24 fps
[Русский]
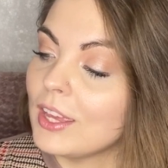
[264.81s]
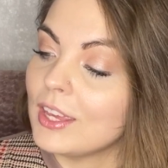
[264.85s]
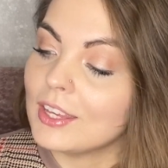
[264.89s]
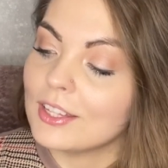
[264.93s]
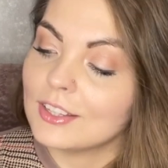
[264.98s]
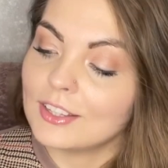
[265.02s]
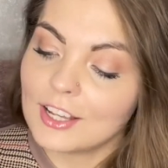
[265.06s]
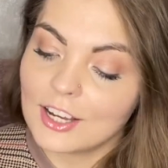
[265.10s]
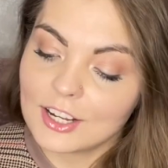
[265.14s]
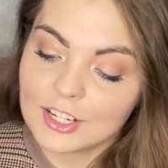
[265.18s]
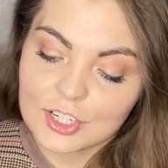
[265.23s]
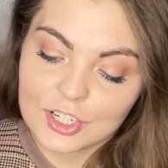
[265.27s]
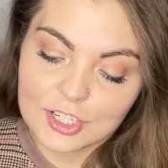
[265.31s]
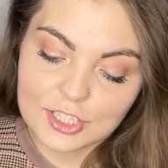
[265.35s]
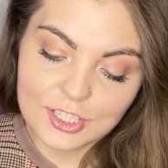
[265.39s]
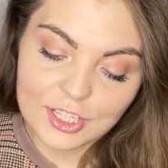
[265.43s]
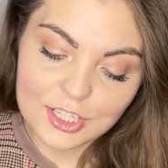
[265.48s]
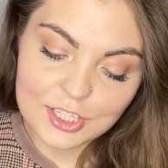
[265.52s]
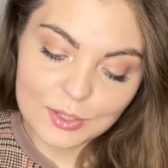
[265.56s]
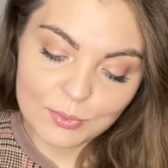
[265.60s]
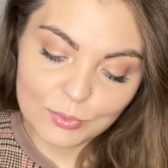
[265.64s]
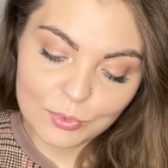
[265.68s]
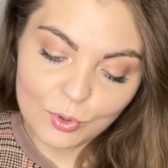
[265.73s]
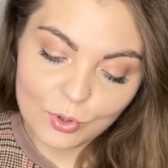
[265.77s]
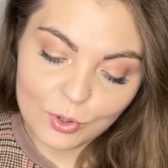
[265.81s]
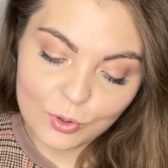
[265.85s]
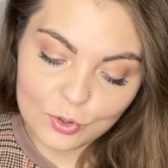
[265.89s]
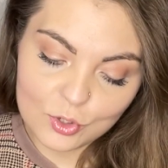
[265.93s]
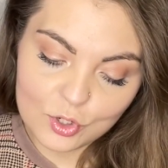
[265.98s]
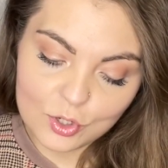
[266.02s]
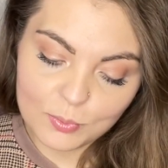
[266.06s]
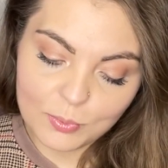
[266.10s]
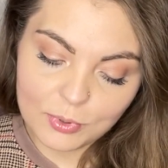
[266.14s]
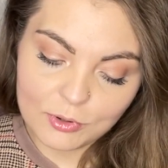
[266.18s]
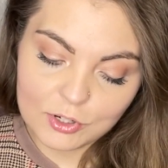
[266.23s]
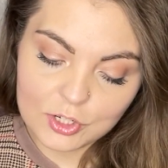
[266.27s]
И также, кстати, много
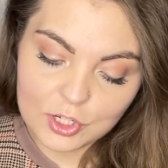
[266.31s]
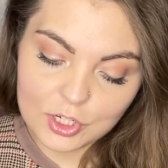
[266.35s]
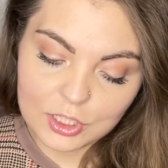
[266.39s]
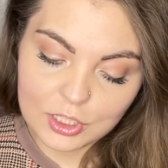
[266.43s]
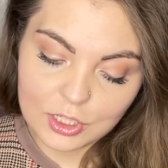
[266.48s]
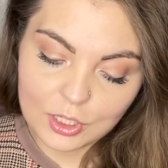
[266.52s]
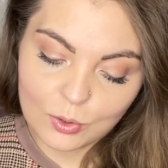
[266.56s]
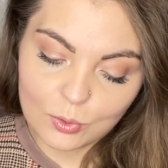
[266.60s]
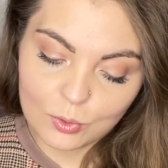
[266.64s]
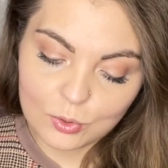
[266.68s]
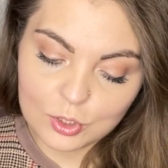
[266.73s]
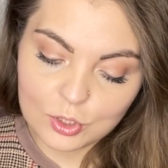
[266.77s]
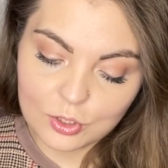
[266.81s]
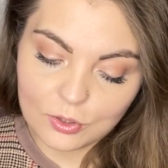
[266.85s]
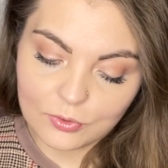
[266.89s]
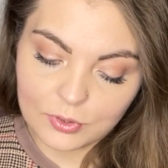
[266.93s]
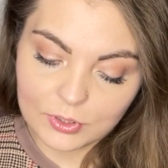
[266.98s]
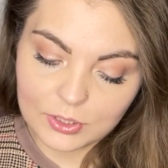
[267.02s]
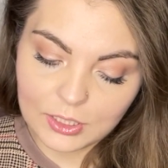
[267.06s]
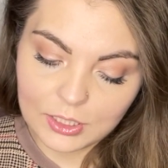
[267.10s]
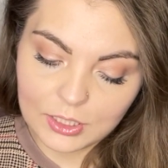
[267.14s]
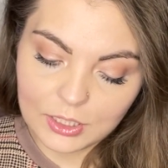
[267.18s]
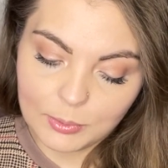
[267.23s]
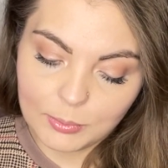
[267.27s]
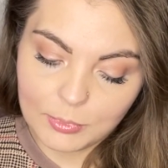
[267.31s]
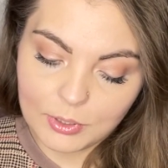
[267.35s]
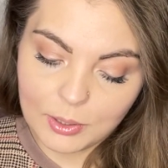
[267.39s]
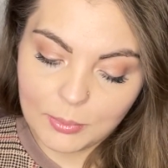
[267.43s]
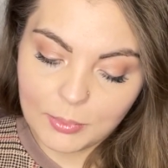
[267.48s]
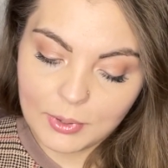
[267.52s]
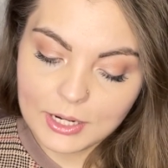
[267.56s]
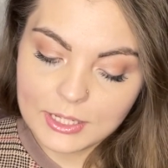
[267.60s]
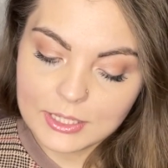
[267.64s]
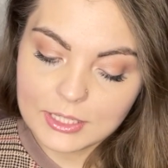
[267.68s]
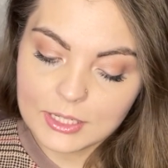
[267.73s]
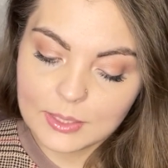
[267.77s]
очень положительных отзывов о данном
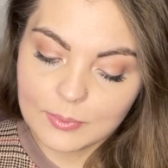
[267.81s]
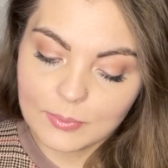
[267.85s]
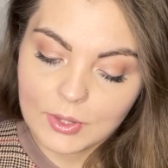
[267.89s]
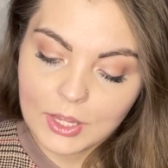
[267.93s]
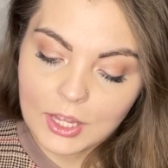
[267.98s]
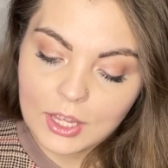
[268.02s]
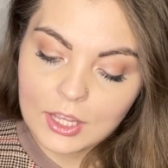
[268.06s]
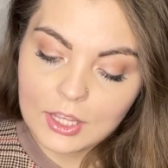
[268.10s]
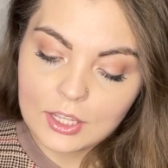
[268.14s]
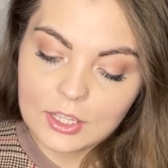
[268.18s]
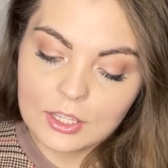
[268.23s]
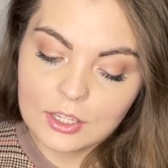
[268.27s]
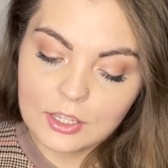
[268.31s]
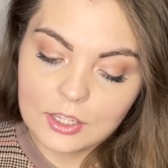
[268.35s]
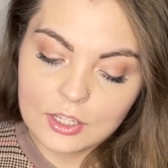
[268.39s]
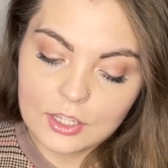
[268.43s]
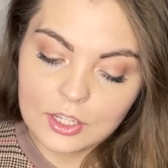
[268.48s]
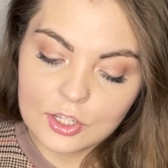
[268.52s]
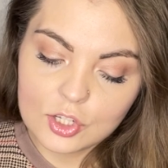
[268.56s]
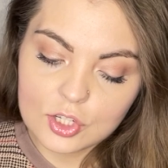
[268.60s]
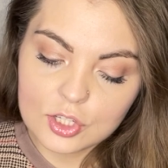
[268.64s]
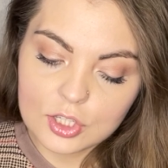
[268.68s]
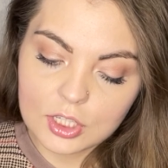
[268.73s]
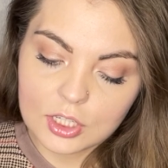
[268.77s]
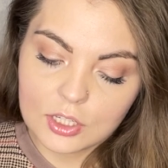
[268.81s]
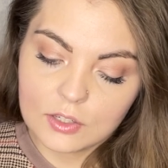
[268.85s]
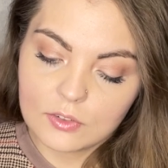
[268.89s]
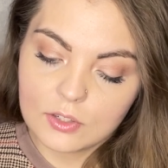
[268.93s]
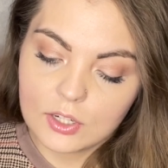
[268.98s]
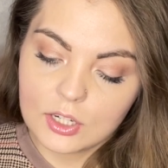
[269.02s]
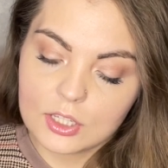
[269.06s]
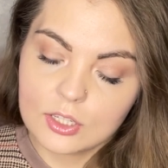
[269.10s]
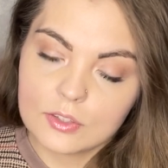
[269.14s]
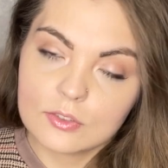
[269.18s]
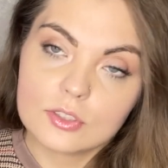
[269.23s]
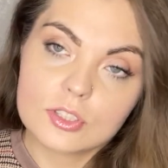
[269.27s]
аромате, и я, честно
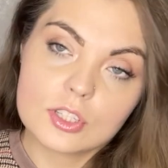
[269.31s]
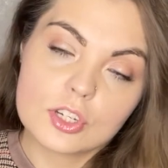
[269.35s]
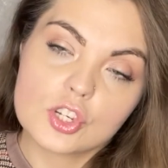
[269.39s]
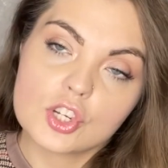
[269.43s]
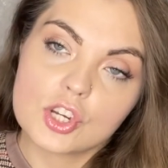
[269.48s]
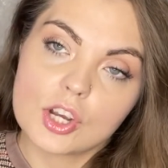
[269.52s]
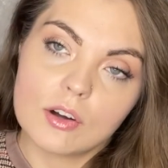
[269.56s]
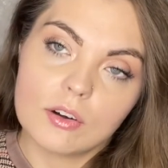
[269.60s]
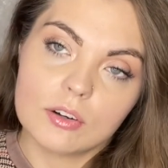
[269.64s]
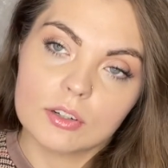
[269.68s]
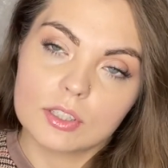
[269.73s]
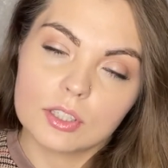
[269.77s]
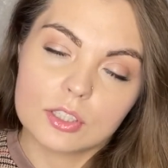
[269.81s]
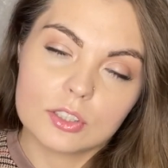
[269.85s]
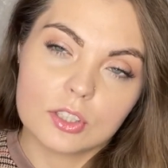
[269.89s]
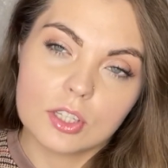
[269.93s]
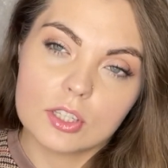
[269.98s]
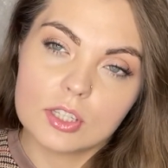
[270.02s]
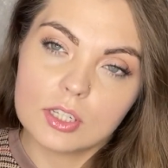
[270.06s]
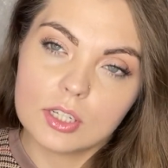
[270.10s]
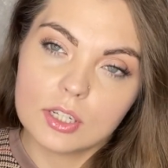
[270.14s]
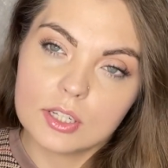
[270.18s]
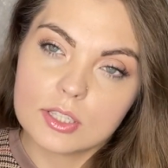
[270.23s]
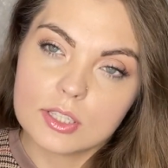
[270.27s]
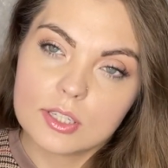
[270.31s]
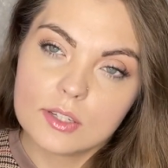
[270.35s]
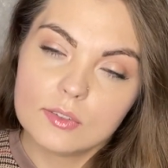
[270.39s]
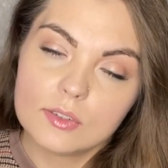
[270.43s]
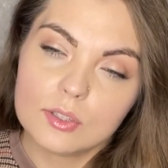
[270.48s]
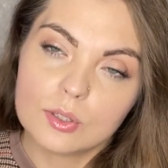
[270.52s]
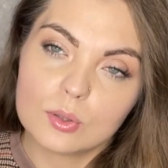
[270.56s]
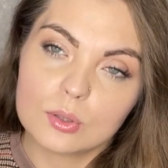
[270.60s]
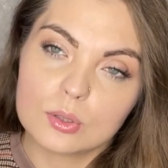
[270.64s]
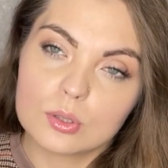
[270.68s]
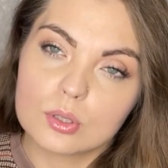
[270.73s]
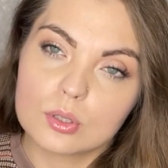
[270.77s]
говоря, не встречала каких-то
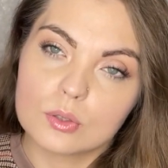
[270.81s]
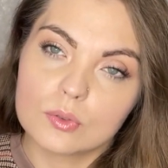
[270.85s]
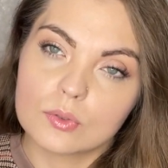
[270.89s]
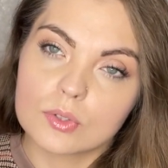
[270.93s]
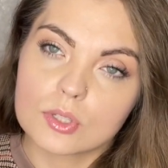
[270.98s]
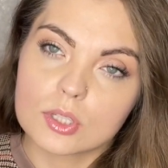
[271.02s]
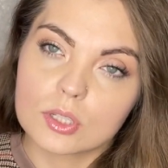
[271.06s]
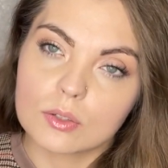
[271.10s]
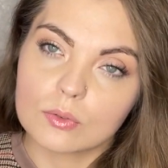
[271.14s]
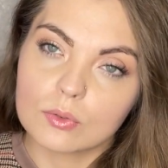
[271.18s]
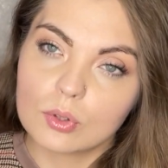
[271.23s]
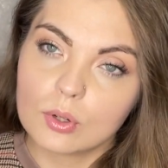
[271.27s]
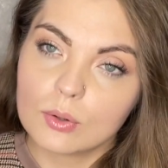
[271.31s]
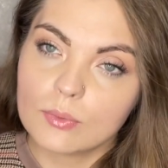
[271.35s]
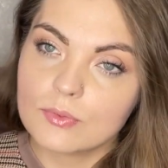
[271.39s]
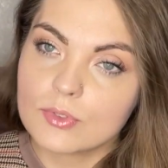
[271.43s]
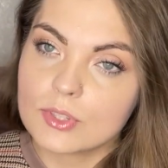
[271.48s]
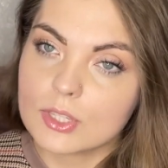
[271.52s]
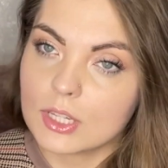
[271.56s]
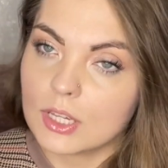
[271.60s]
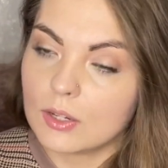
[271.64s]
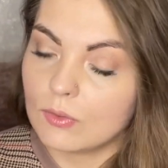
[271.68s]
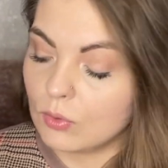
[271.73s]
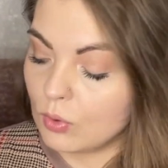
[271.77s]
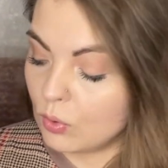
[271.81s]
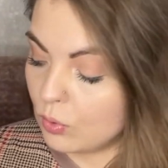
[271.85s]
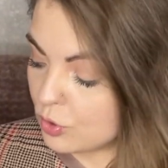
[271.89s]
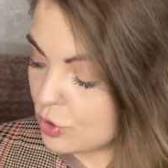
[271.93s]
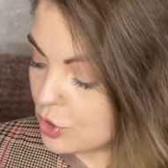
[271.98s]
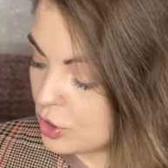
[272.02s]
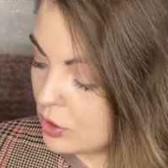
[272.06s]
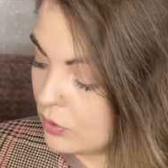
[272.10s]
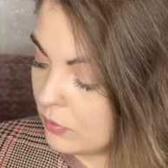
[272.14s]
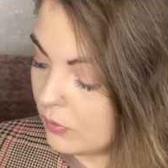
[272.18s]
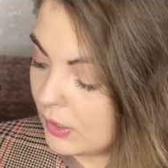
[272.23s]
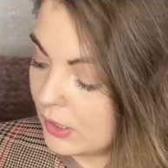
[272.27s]
негативных отзывов, в основном все его
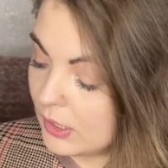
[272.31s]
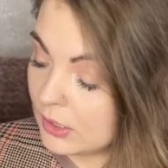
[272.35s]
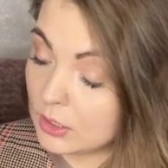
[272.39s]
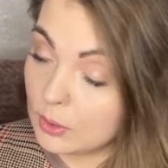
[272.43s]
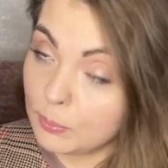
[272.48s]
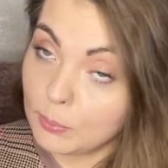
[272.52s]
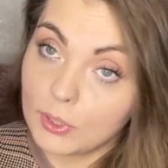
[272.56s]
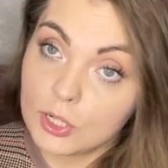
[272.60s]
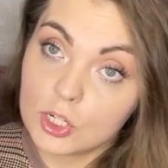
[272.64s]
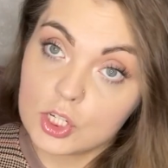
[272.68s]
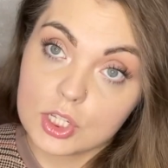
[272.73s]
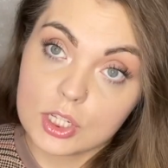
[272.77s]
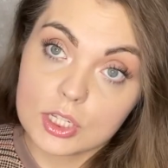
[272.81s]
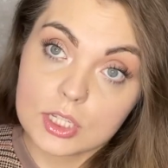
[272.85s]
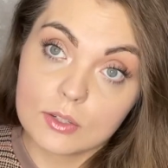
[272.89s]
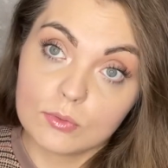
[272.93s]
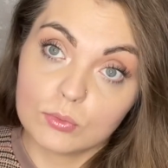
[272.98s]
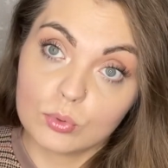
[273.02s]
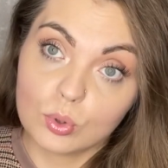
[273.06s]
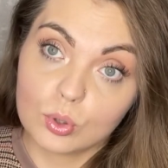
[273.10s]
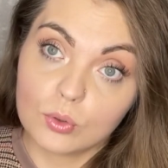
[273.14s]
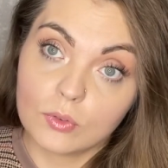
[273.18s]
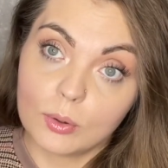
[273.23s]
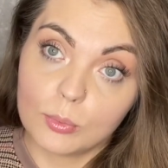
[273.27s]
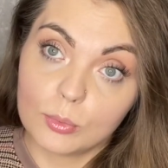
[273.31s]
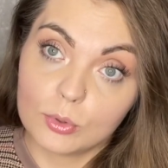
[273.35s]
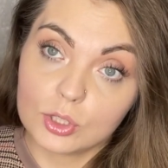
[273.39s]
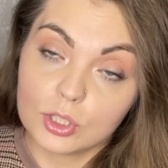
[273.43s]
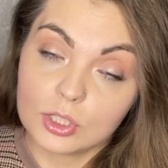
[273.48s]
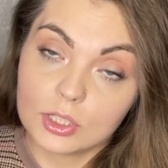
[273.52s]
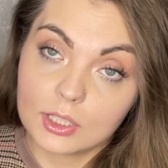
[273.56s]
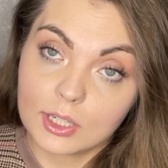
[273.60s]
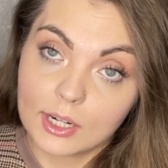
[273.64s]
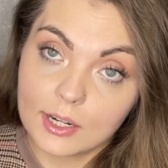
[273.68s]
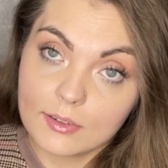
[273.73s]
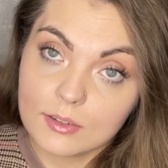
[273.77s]
очень хвалят. Опять же, если вдруг вам он не
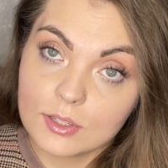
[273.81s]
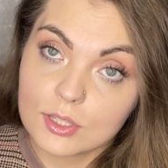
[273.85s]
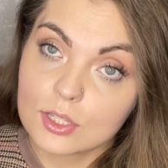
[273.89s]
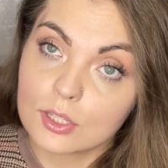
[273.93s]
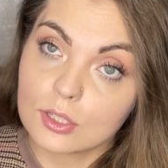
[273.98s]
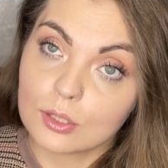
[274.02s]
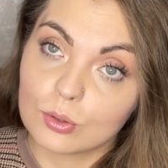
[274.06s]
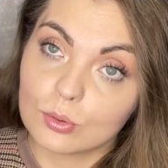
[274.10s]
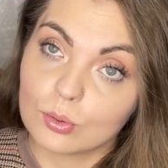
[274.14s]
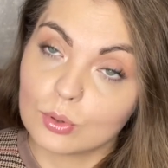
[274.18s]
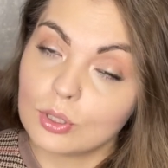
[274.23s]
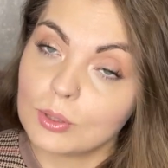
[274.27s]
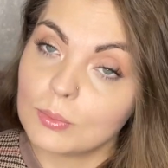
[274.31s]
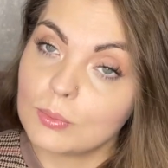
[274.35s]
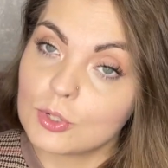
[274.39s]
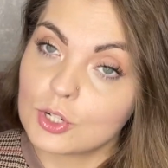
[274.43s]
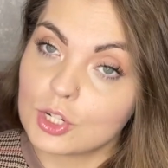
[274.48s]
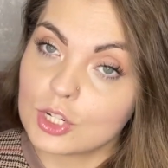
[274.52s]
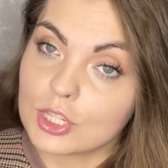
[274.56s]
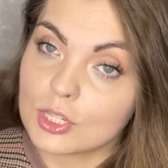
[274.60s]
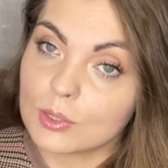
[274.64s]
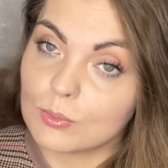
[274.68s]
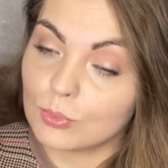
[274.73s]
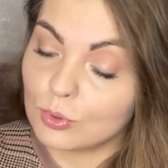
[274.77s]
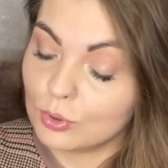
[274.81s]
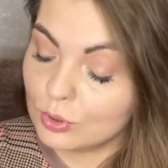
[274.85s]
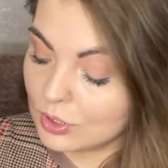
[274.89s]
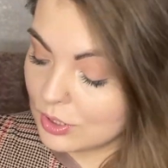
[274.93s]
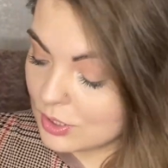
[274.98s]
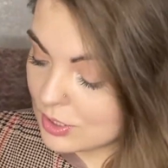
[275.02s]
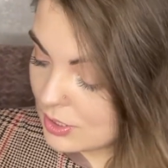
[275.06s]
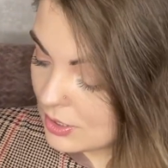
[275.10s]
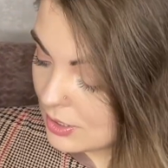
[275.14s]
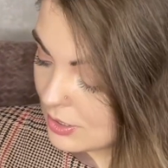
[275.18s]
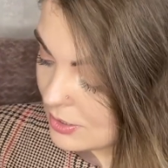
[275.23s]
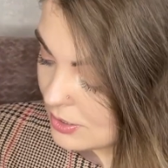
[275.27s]
нравится, то напишите, будет
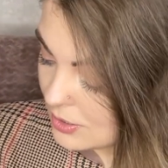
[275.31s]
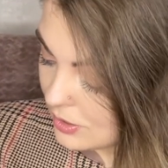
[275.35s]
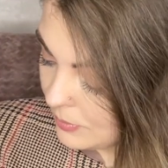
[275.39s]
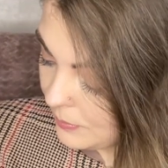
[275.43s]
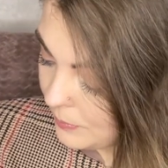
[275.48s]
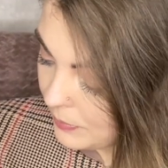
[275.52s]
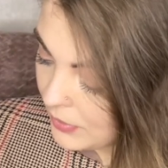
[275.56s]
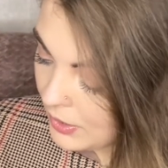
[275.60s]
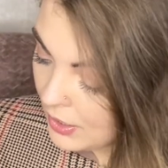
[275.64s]
интересно.